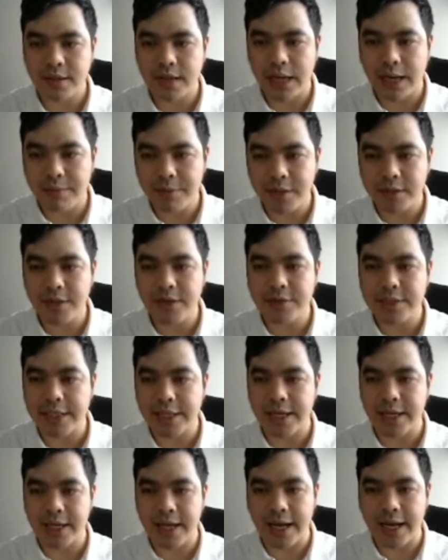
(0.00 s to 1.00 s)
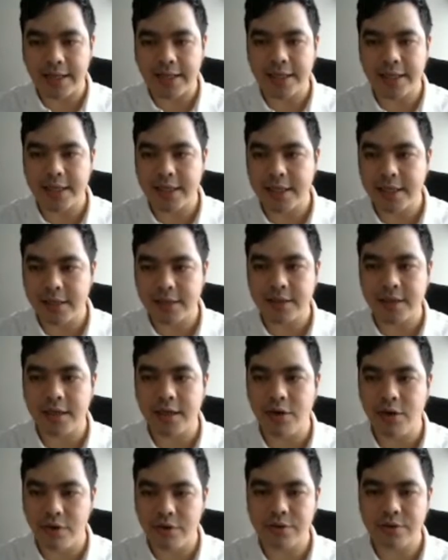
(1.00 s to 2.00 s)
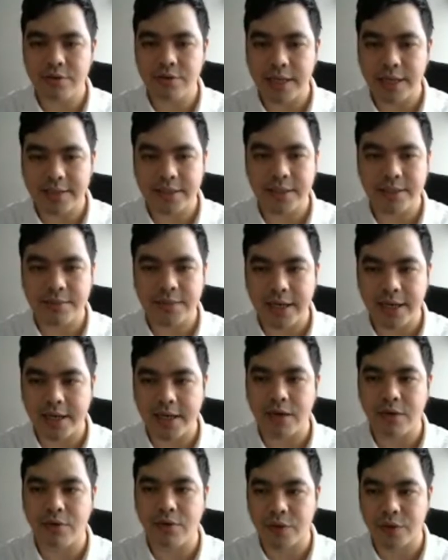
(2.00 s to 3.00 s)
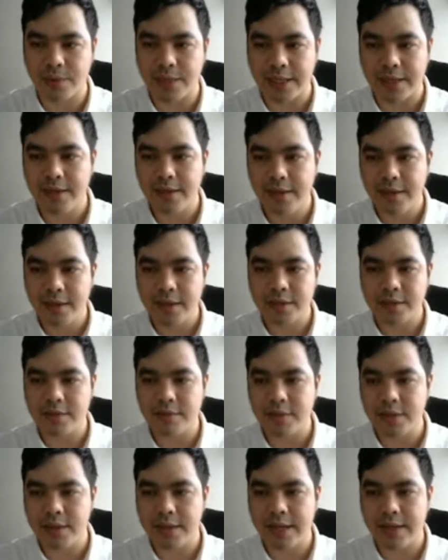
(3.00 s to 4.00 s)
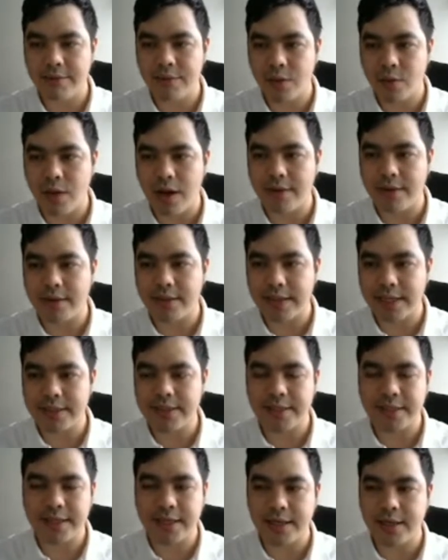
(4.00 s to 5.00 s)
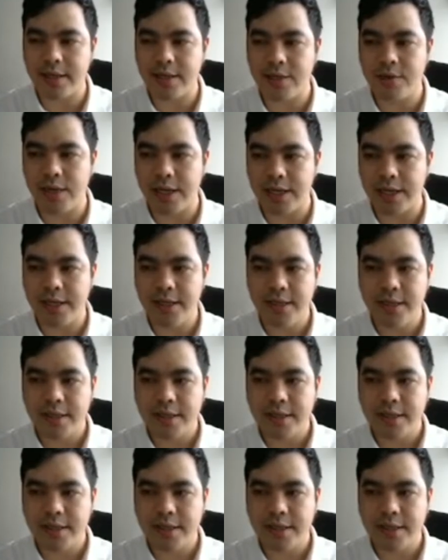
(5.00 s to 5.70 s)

áp lực điều chỉnh ngắn hạn thì cơ hội chúng ta tham gia các cổ phiếu mạnh ở trong thời gian vừa qua và cách gia tăng lợi nhuận ấy,